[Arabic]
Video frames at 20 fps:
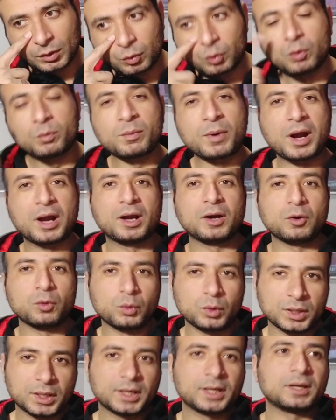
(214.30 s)
وما
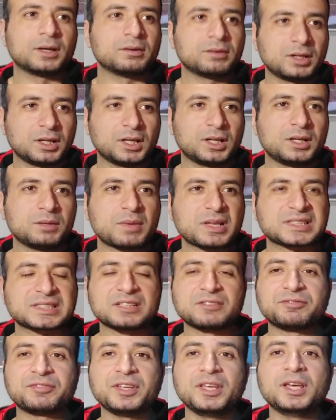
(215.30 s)
واللي
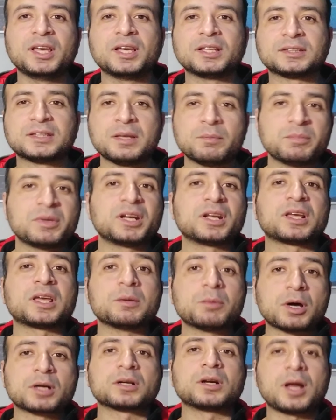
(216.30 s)
مثل فيه اتنين من
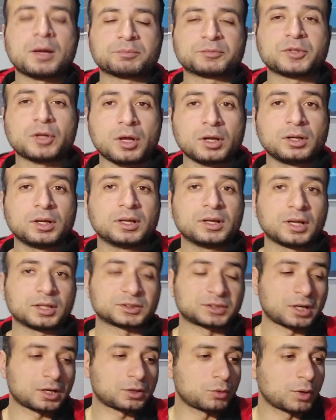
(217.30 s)
كبار الابطال
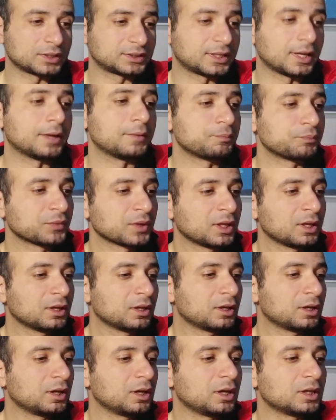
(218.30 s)
الاتراك وقتها
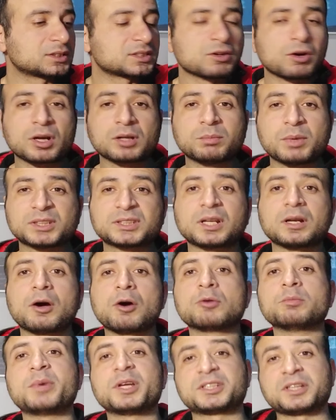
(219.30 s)
آه، سواء البطل
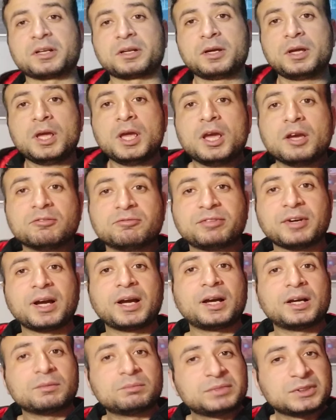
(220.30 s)
او البطل
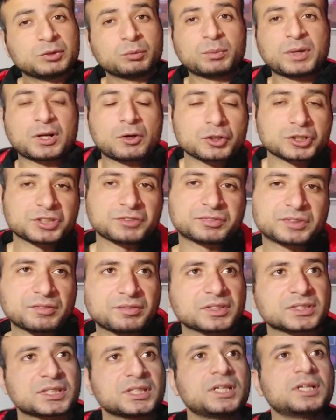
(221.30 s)
فبدون ما نخش في
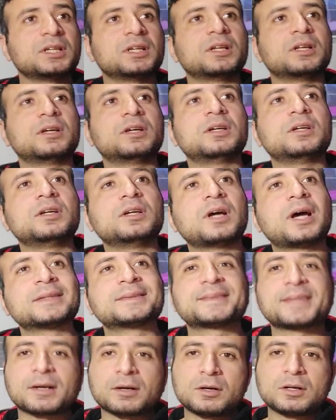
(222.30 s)
تفاصيل آه،
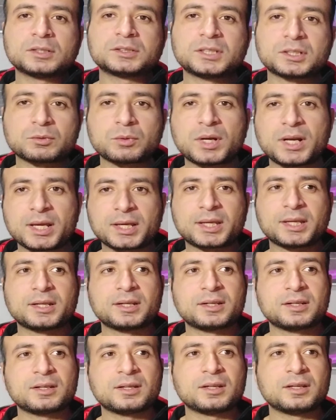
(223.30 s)
انت قادر
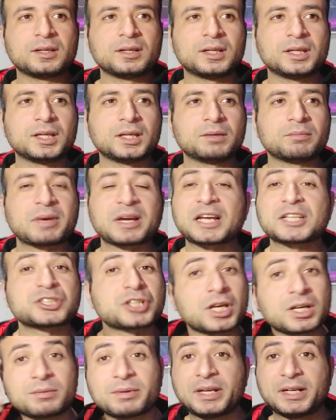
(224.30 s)
ولكن آه، ما
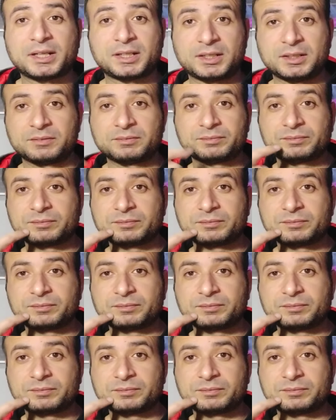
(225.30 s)
جاش على بالك